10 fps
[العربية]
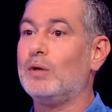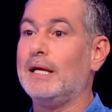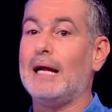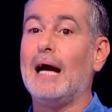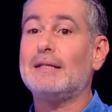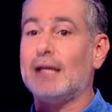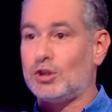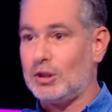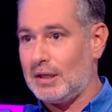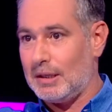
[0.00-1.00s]
وكان اكثر
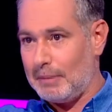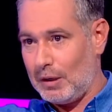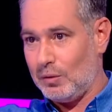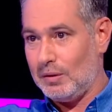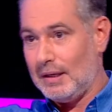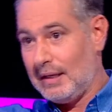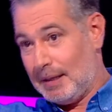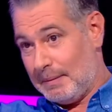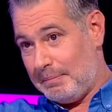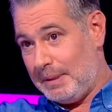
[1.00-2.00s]
شغل معهم
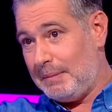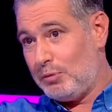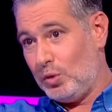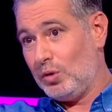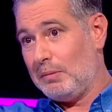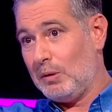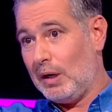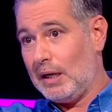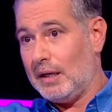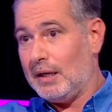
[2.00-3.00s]
ببيوت من
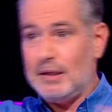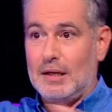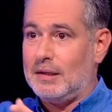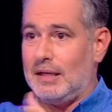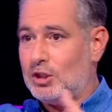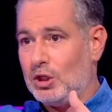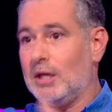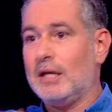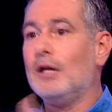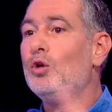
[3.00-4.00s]
ورق هن الاثنين
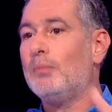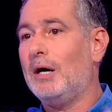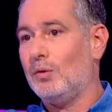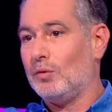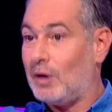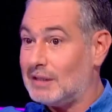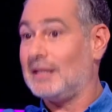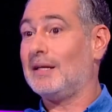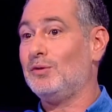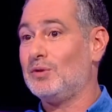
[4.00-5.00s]
شغلي كله معهم
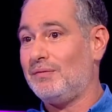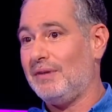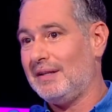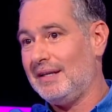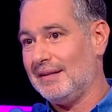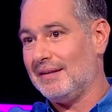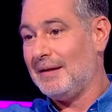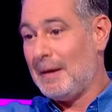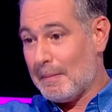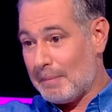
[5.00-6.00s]
وخاصة يوسف حداد
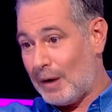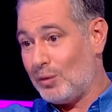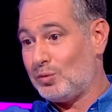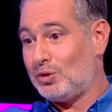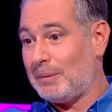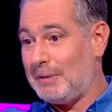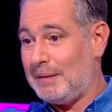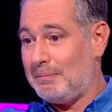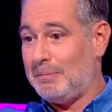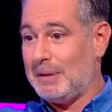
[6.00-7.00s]
بقوا
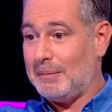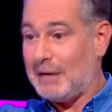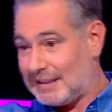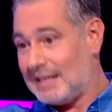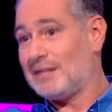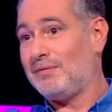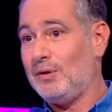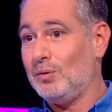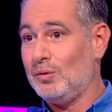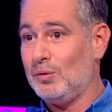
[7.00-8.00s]
شباب بعتز
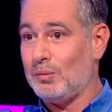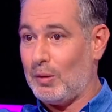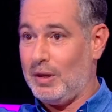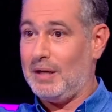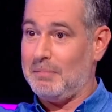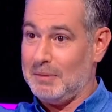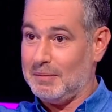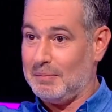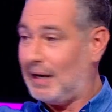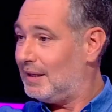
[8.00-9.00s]
فيهم ومواهب
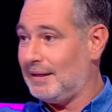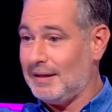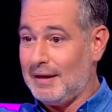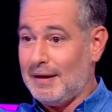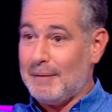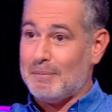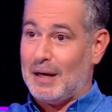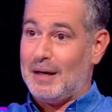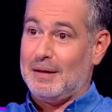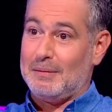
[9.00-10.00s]
من بلدي
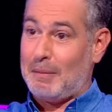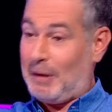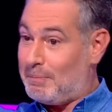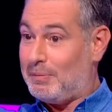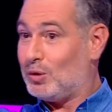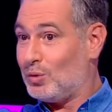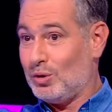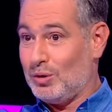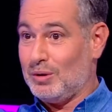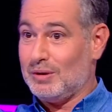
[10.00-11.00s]
ما بحب
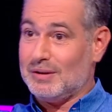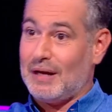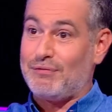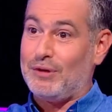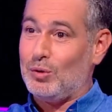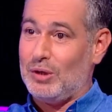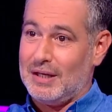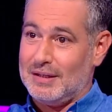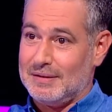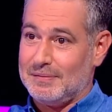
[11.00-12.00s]
يكونوا قفيون يعني